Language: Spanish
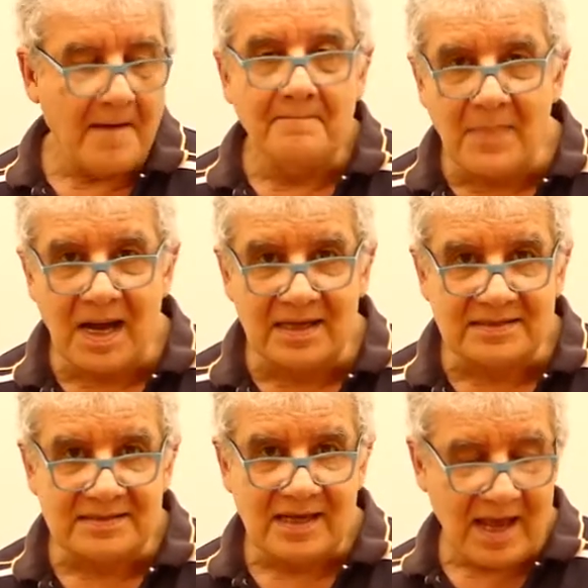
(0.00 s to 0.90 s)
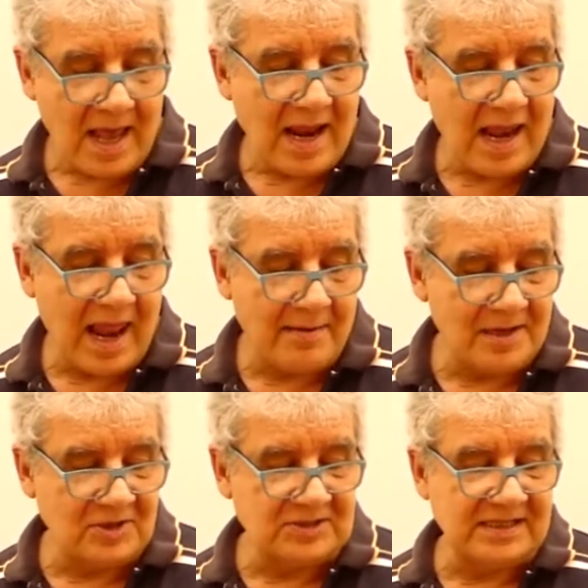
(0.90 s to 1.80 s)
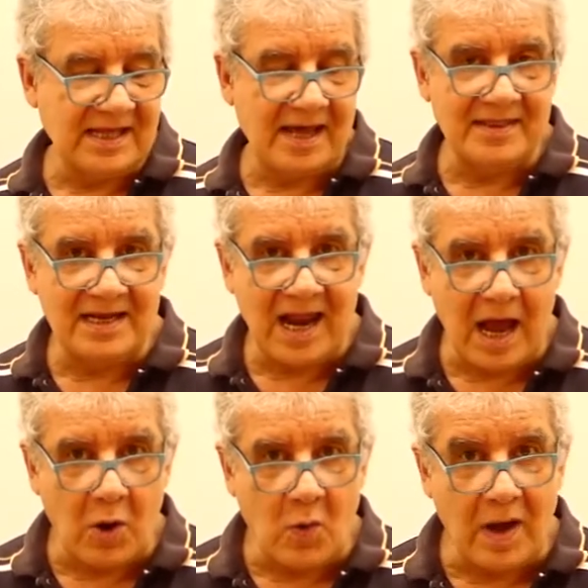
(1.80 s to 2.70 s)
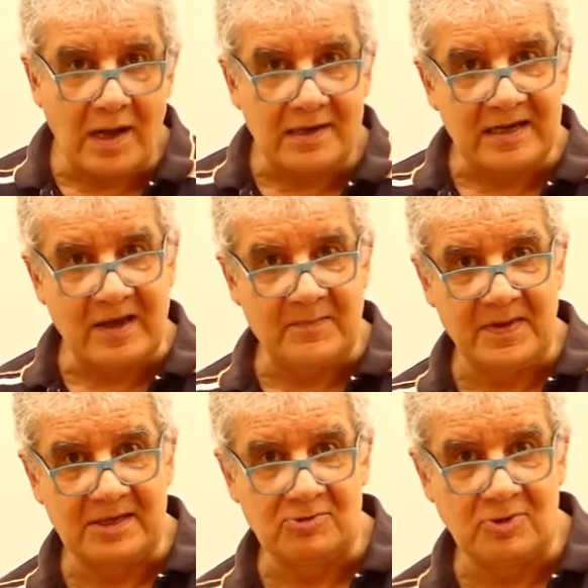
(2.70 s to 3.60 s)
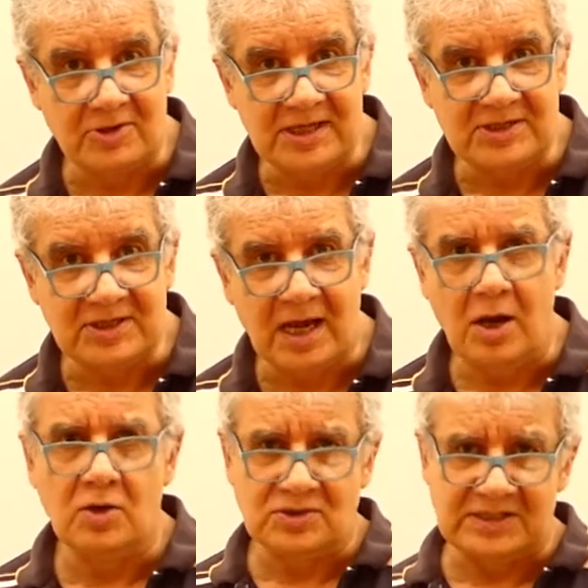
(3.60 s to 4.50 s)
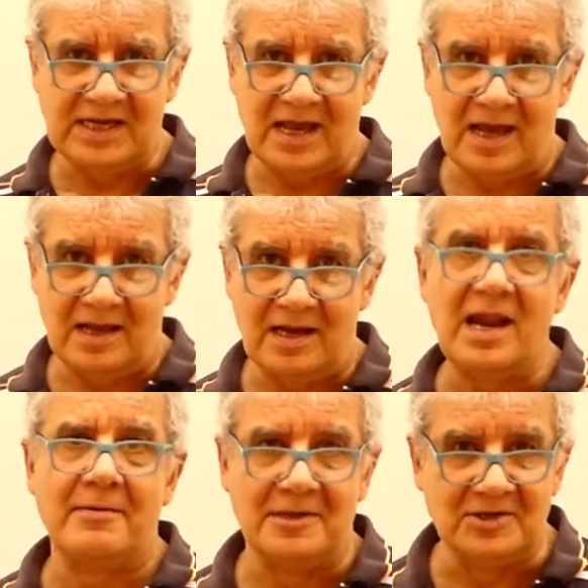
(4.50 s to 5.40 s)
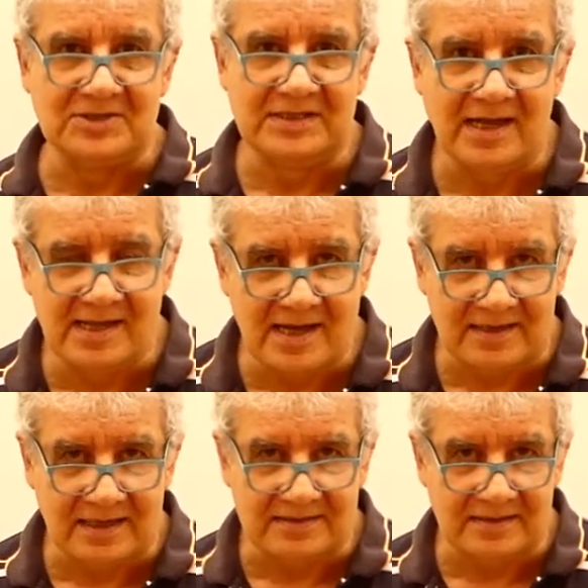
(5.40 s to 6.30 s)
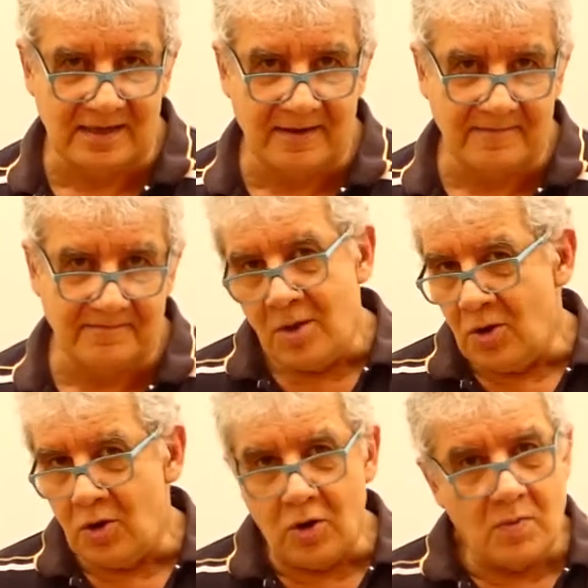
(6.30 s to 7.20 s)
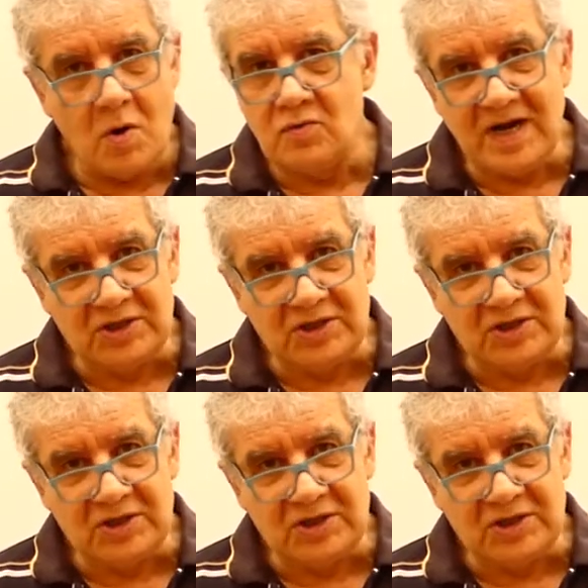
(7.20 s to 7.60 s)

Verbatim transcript: más la velocidad del agua respecto a la orilla, o sea, la velocidad de arrastre. Como una